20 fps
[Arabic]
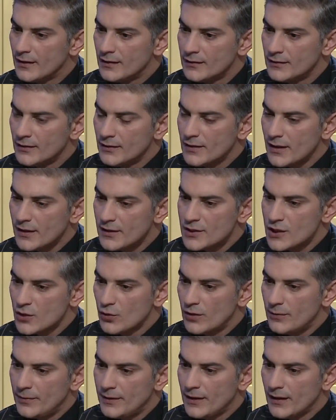نقدر
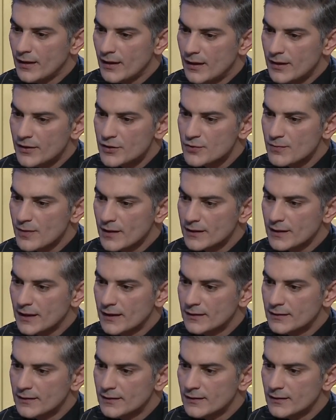نتجول بها خارج
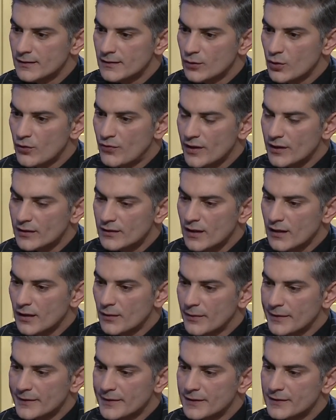بغداد لو فقط داخل
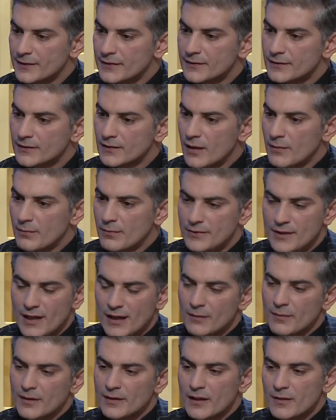بغداد اما
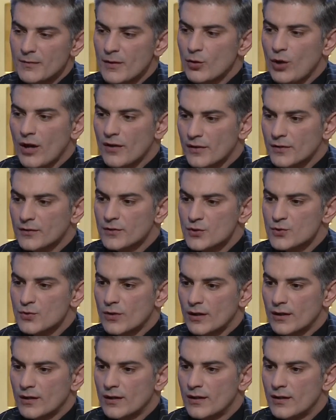داخل بغداد ماكو حظر
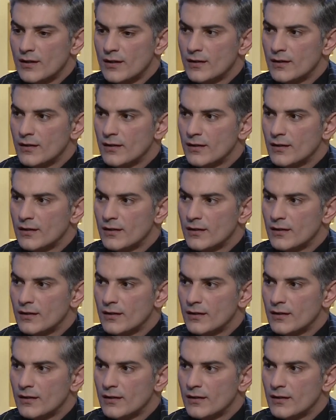تجوال هو ماكو حتى